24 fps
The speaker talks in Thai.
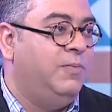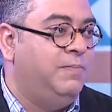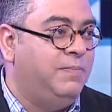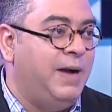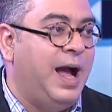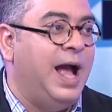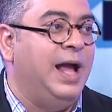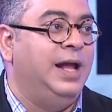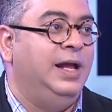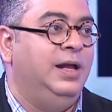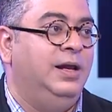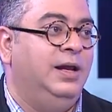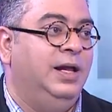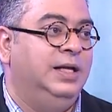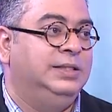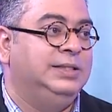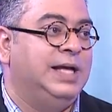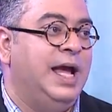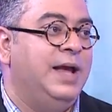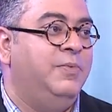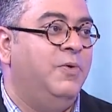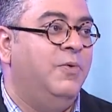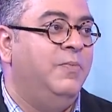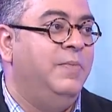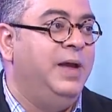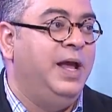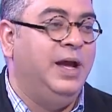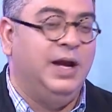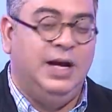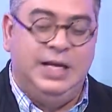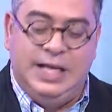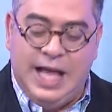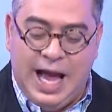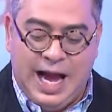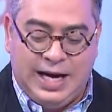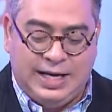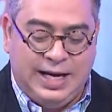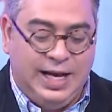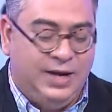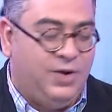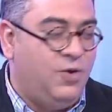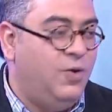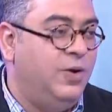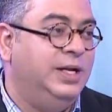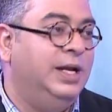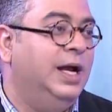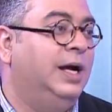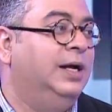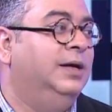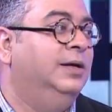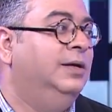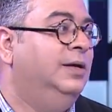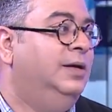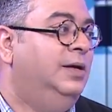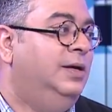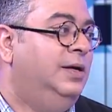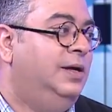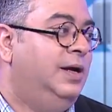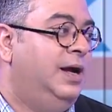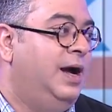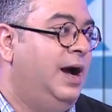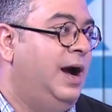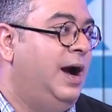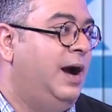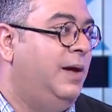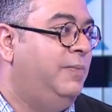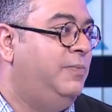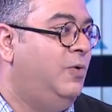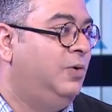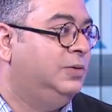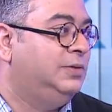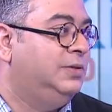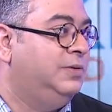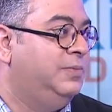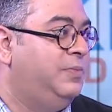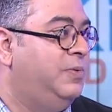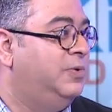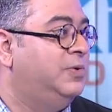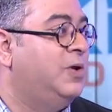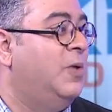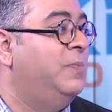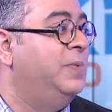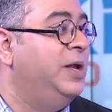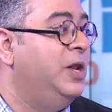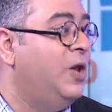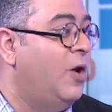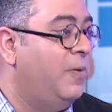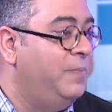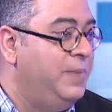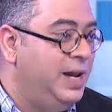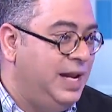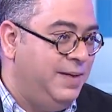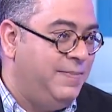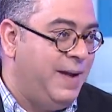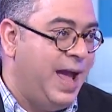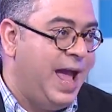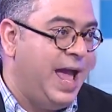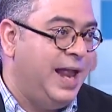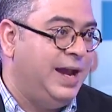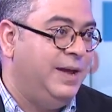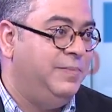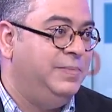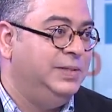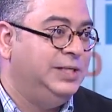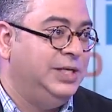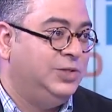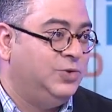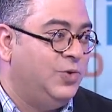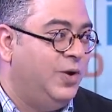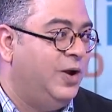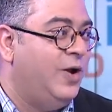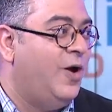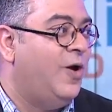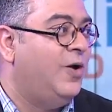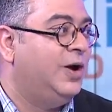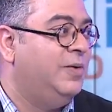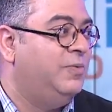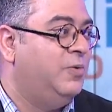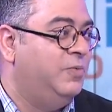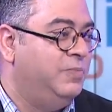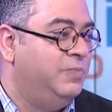งไป และใจผมเองก็อยากได้คนอย่างพวกสองพี่น้องบิลีแบนนะ ไม่ใช่ตัวน้องนะ ผม